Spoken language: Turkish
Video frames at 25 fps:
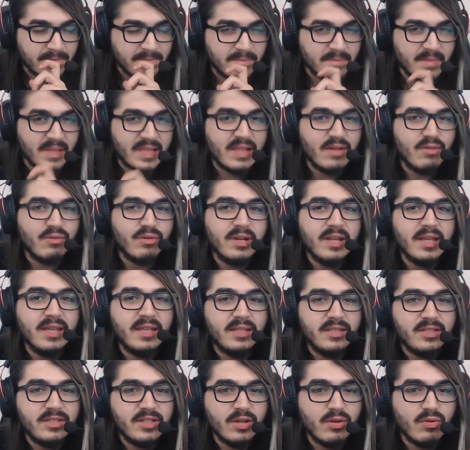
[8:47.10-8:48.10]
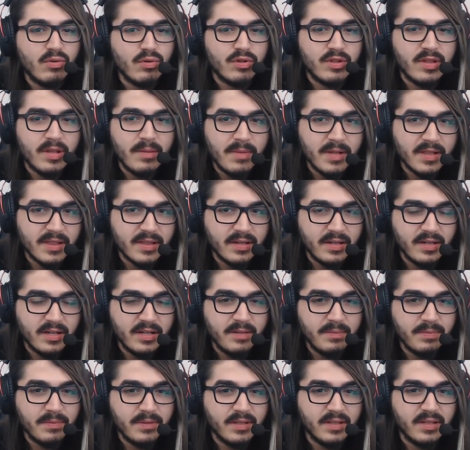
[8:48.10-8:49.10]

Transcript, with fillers: Mesela oraya gidecek olsam hazırlanıp...